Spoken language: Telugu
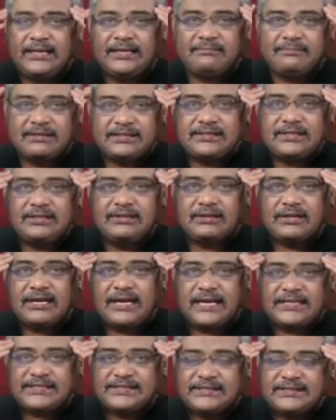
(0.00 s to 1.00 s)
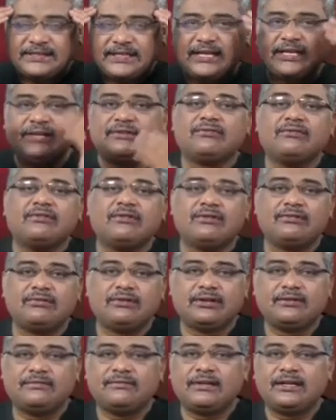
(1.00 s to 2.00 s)
ఈ మజిల్ యొక్క యాక్షన్ చాలా ఎక్కువగా
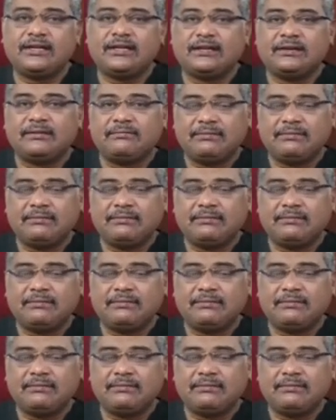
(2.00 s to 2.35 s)
ఉండటం వల్ల